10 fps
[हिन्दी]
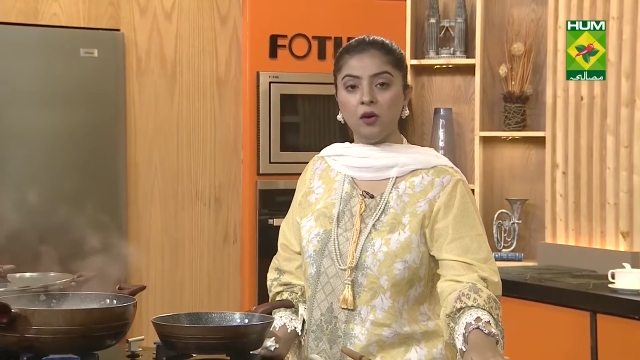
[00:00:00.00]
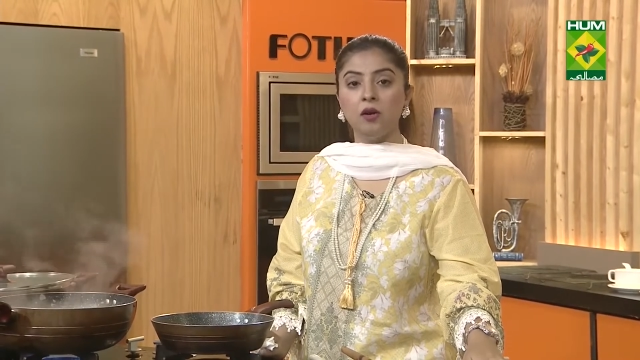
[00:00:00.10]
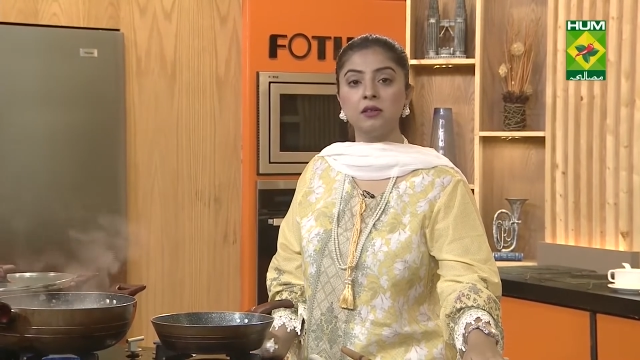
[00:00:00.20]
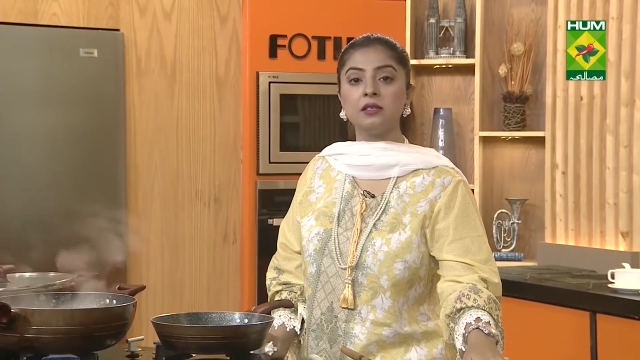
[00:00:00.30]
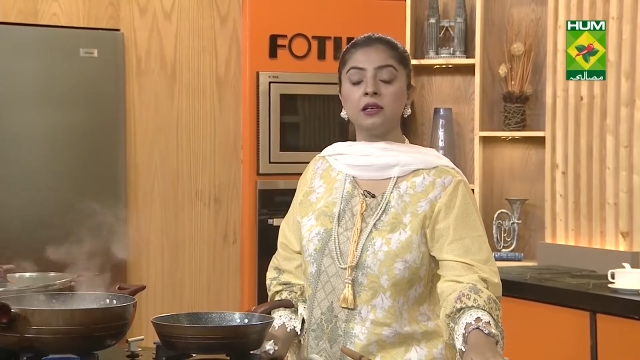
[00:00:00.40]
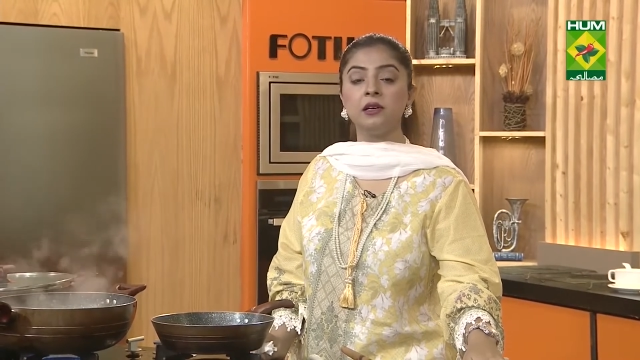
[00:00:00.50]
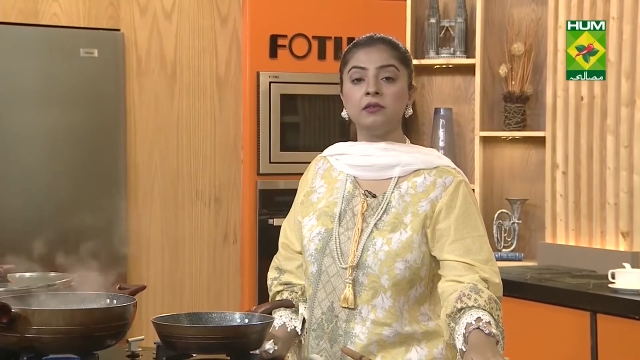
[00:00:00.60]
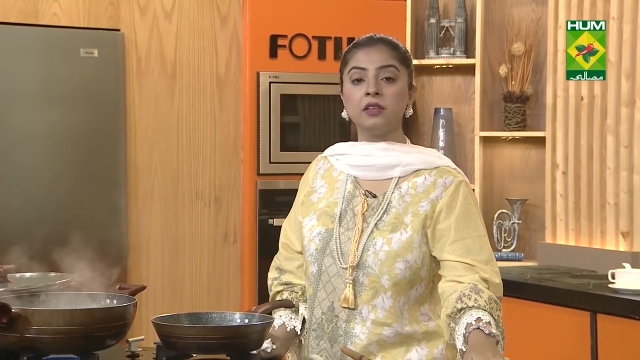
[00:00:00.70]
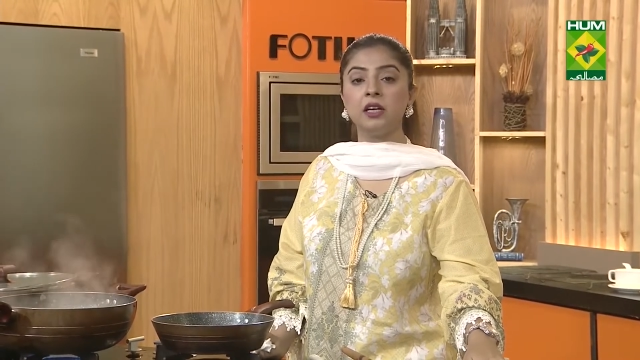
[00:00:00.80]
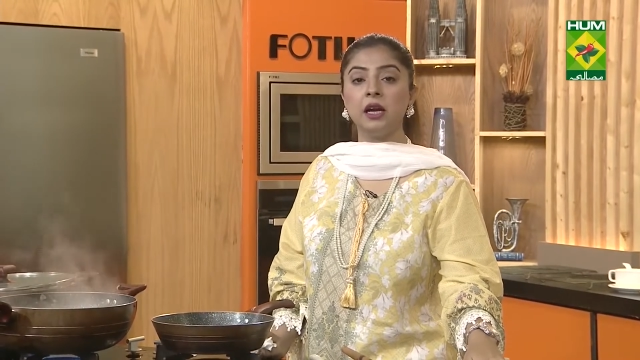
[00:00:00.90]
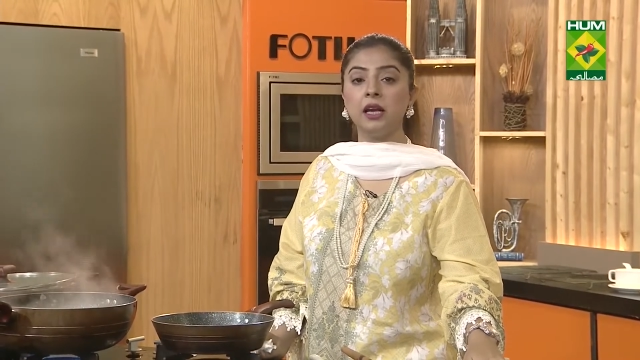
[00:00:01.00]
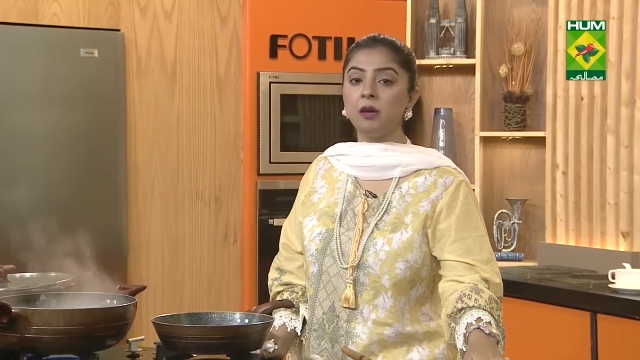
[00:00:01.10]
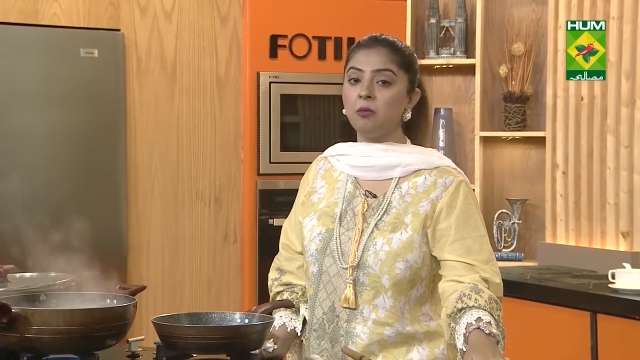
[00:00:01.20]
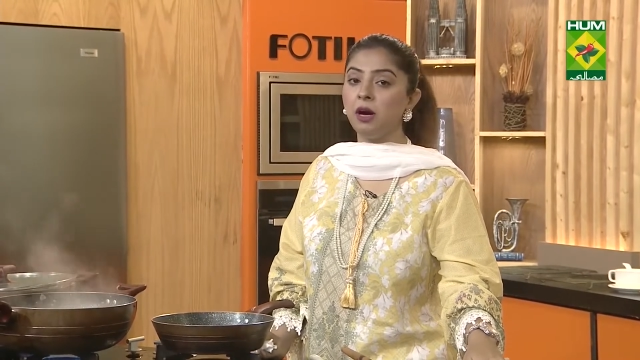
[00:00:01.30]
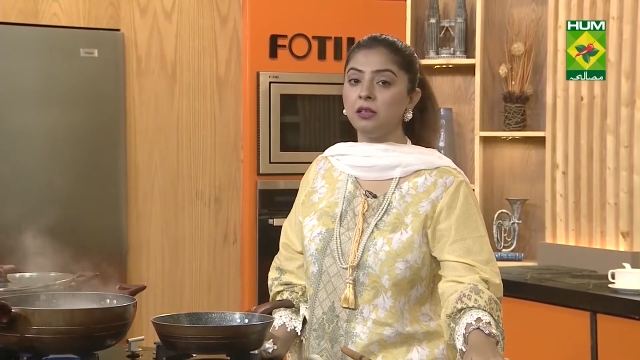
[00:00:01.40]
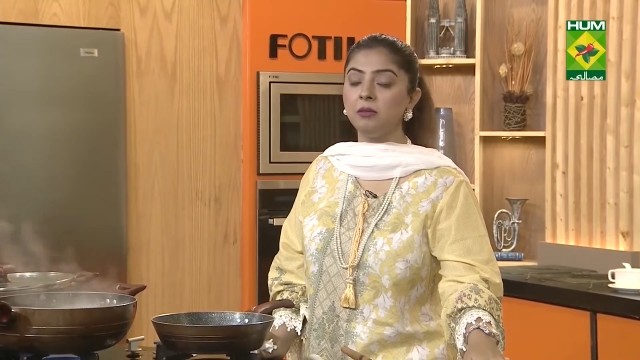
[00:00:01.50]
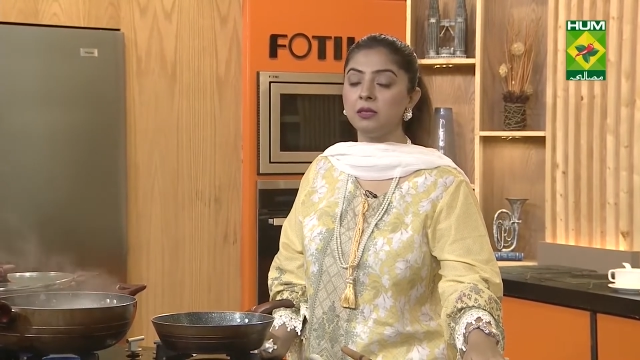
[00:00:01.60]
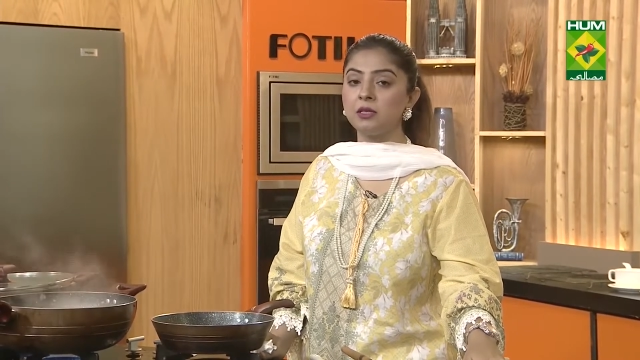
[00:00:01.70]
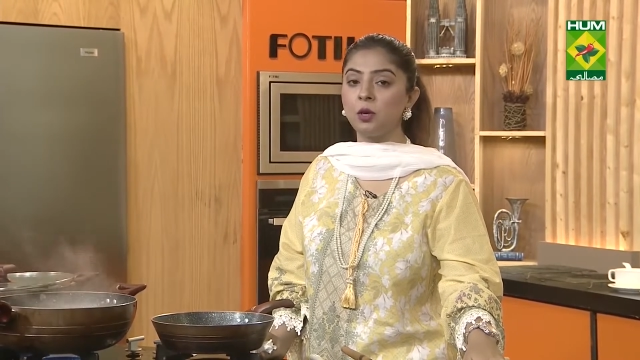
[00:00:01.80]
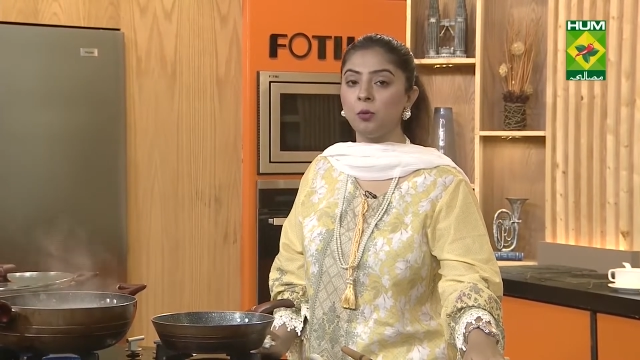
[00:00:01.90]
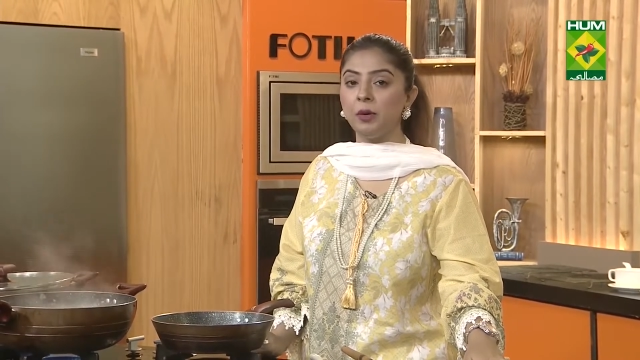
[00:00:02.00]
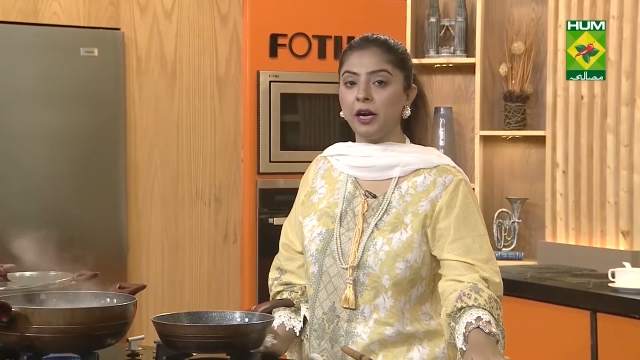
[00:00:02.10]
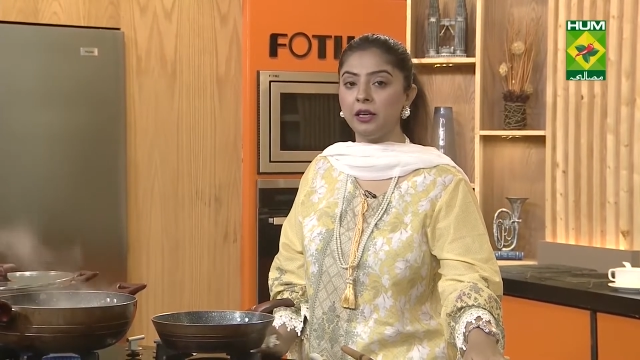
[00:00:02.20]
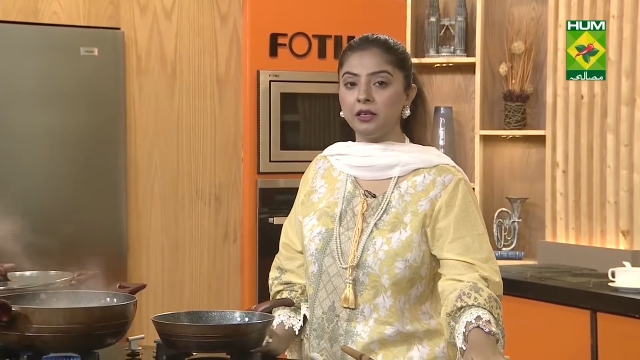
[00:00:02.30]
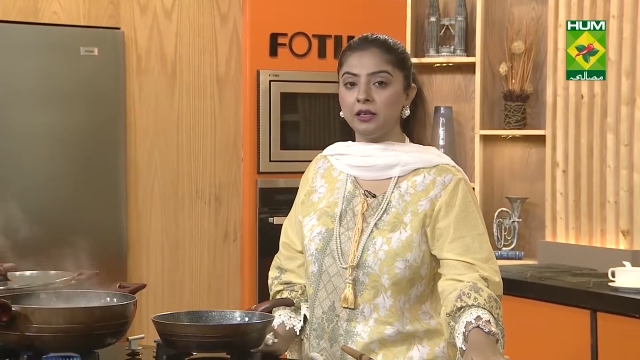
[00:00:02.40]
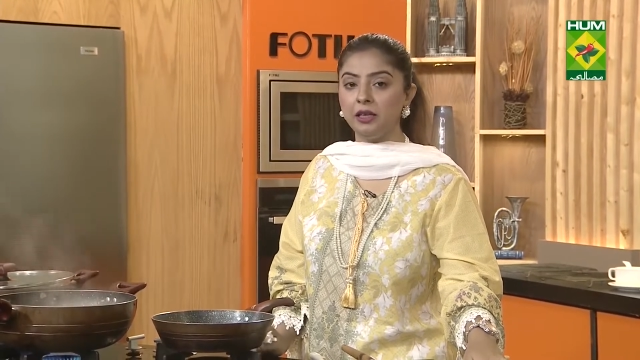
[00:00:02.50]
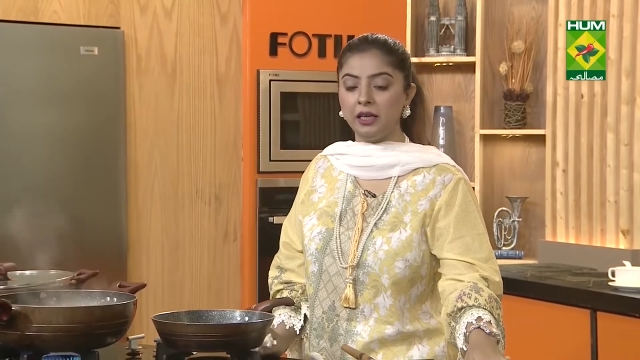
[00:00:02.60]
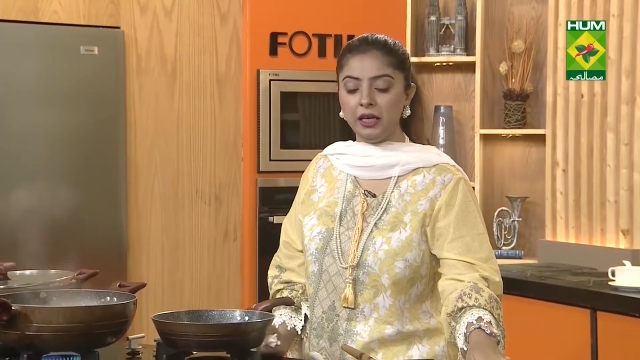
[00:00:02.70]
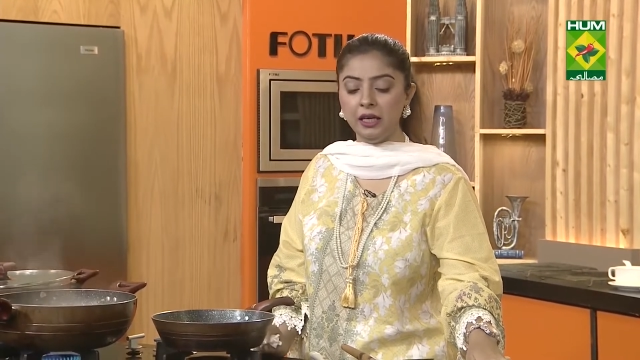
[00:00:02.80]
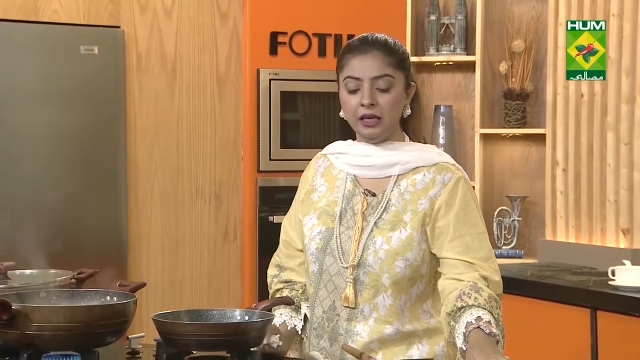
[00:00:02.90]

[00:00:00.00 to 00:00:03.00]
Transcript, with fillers: और सर्व करने के बाद हम इसके ऊपर ऐड कर देंगे